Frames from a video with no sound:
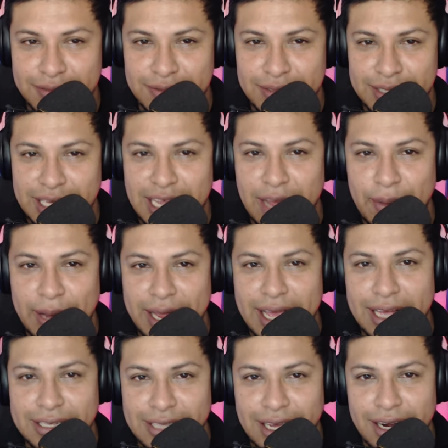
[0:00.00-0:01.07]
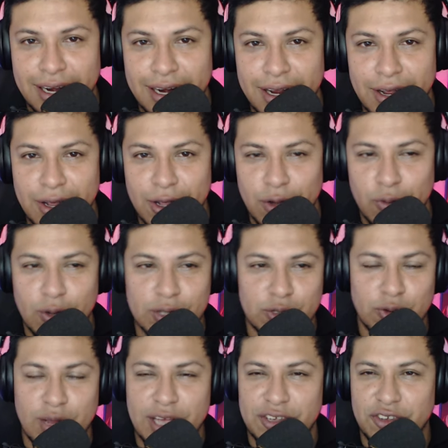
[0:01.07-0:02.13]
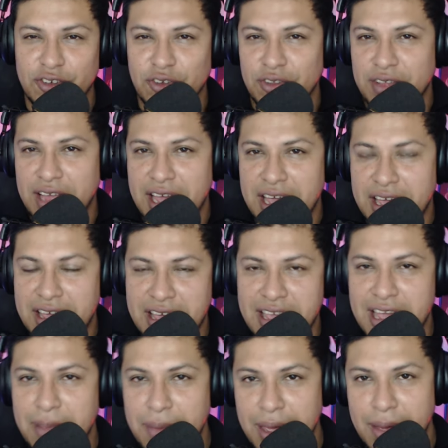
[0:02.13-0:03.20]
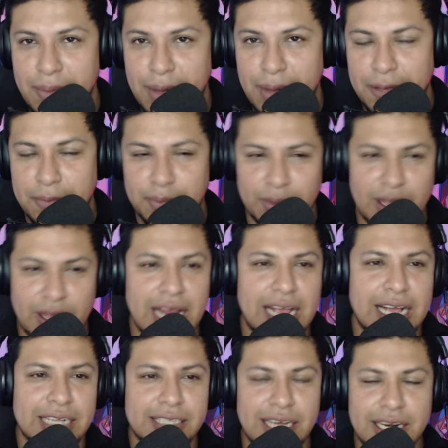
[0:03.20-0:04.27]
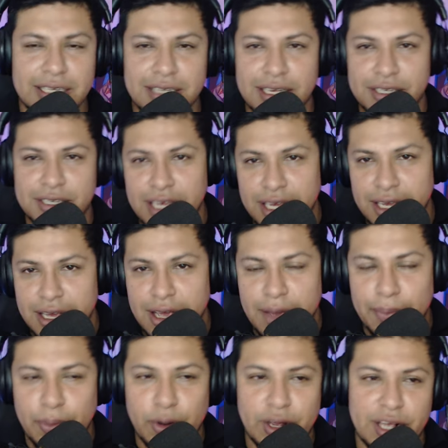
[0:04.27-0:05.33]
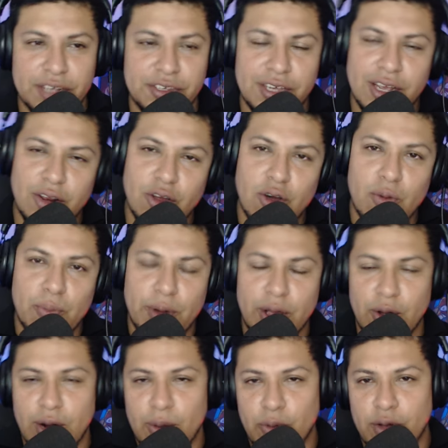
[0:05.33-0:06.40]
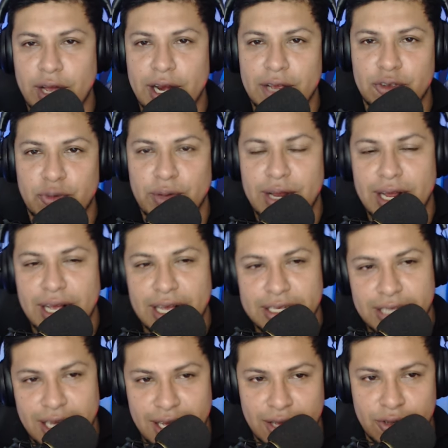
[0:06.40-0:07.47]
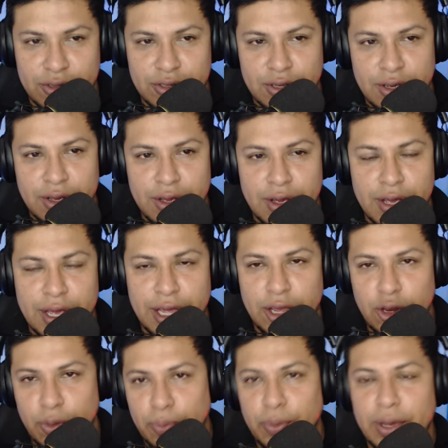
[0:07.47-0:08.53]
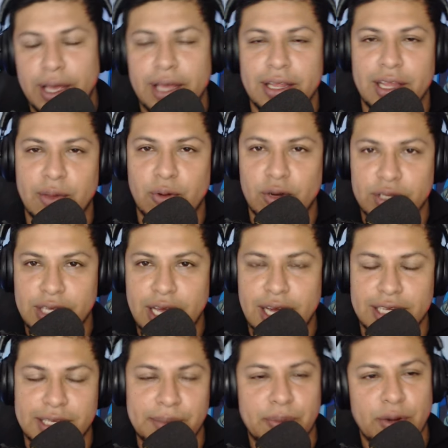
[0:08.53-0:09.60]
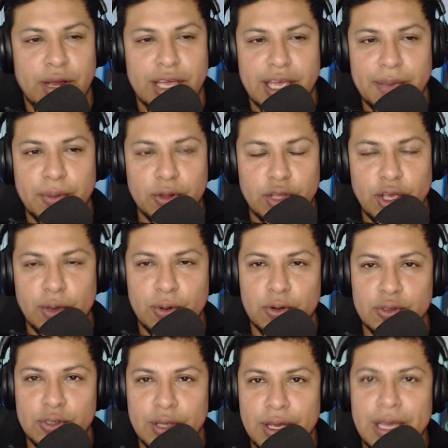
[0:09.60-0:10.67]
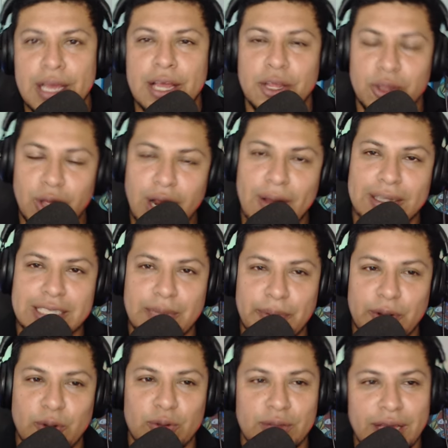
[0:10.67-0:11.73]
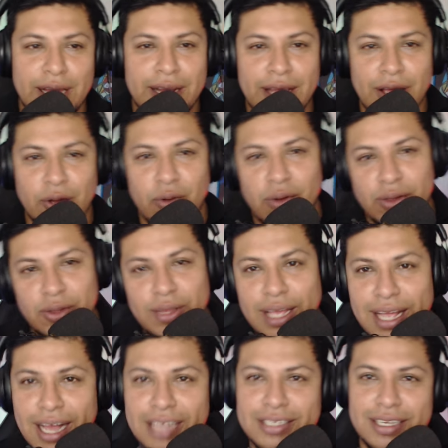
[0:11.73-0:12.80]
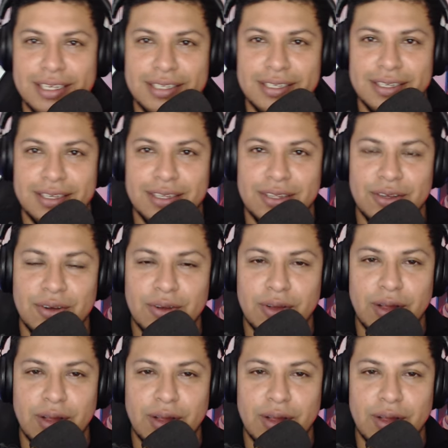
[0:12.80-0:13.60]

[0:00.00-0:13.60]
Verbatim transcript: ¿se debería hacer o es una decisión de ella misma? El casarse sí, porque si el hombre o la mujer estuvieran casados y no pueden divorciarse por X motivos, no le vas a preguntar, ¿cuándo te casas? ¿No?